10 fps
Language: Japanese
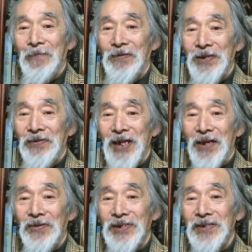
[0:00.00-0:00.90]
これをや
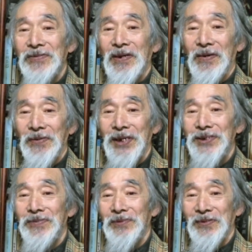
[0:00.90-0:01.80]
ろうというのが大江
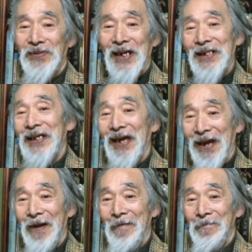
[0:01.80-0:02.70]
広元のアイデア。